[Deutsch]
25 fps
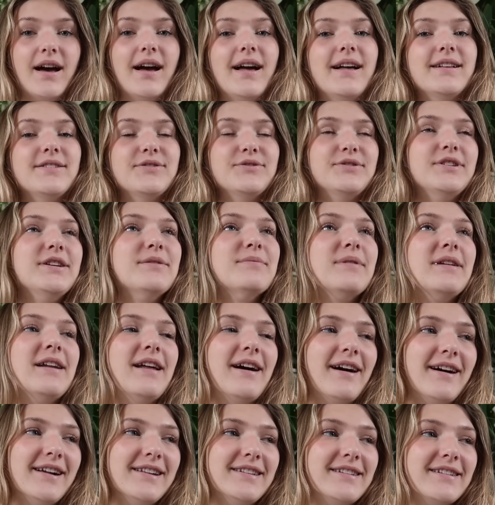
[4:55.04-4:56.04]
Also, Thema
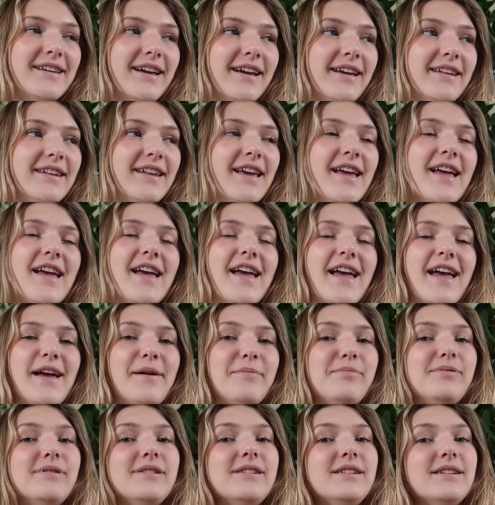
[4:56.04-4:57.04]
Nachhaltigkeit.
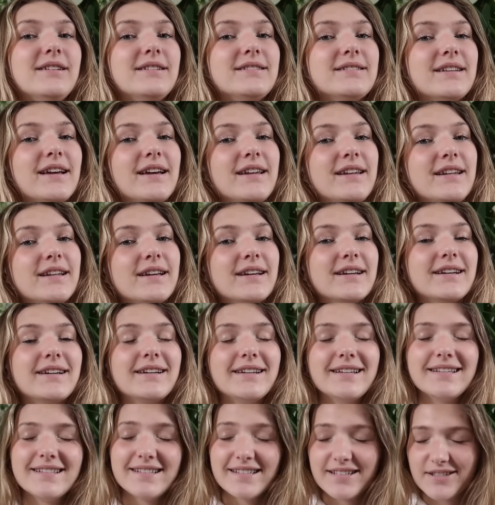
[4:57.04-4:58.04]
Apple ist ein
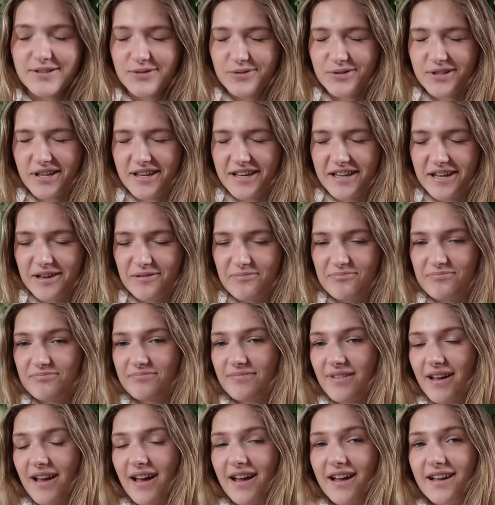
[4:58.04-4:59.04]
riesiges Unternehmen.
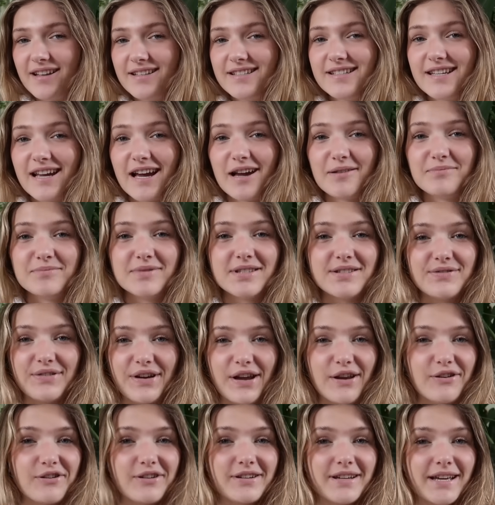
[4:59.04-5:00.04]
Äh, die haben
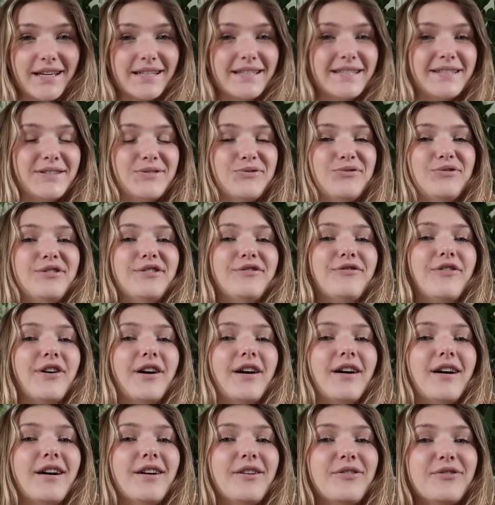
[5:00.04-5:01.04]
213
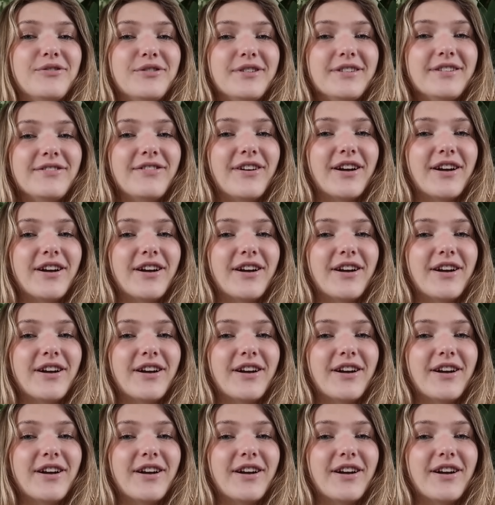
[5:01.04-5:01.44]
Zulieferer und